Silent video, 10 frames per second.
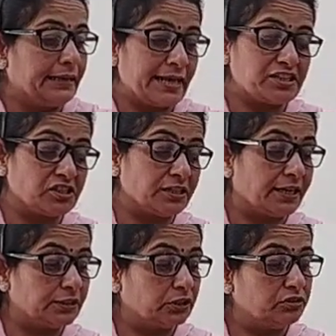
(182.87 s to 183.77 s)
नेक्स्ट
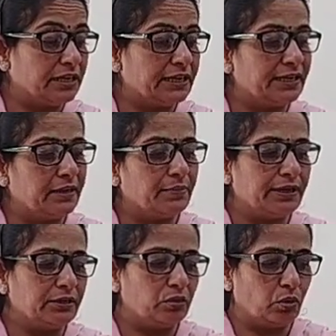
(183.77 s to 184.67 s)
दिखाती हूँ यही
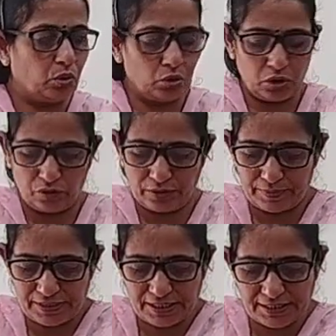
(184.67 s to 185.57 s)
हमारी ऑल ओवर
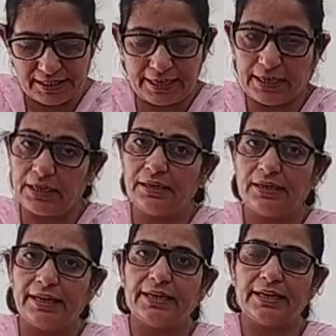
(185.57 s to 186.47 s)
में चीज़ रहेगी
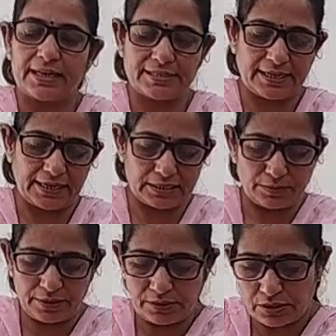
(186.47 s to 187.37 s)
लेकिन आ जाएगा
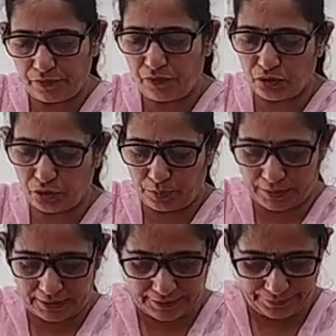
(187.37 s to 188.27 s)
इसमें सिफोन
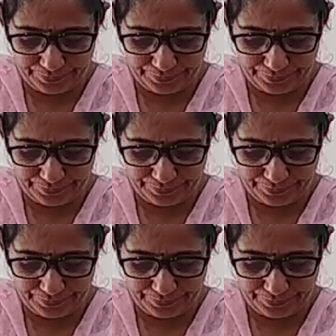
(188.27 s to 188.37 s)
दुपट्टा